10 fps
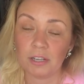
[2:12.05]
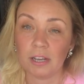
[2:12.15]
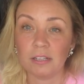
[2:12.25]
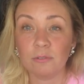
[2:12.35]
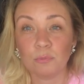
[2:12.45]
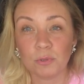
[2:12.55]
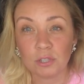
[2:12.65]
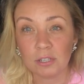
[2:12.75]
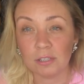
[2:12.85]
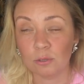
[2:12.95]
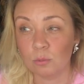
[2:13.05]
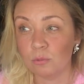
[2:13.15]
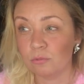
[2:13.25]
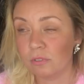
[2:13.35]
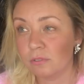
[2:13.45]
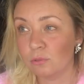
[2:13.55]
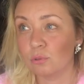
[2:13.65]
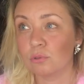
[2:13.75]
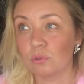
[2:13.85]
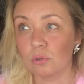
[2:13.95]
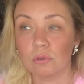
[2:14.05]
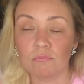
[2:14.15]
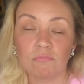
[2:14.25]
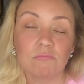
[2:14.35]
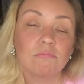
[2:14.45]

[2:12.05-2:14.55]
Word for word: и они вот пришли к такому выводу, что